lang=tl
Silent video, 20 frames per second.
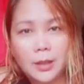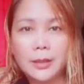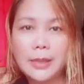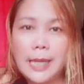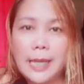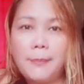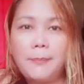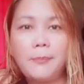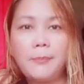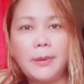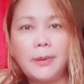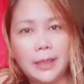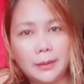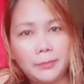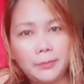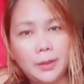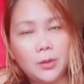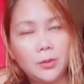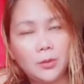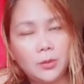
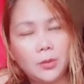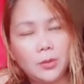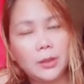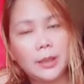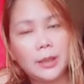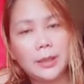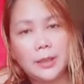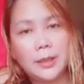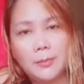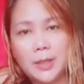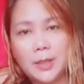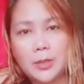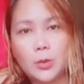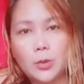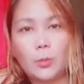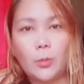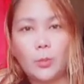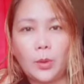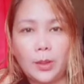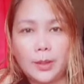dapat marunong ka rin
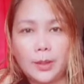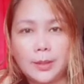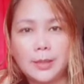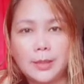mag-support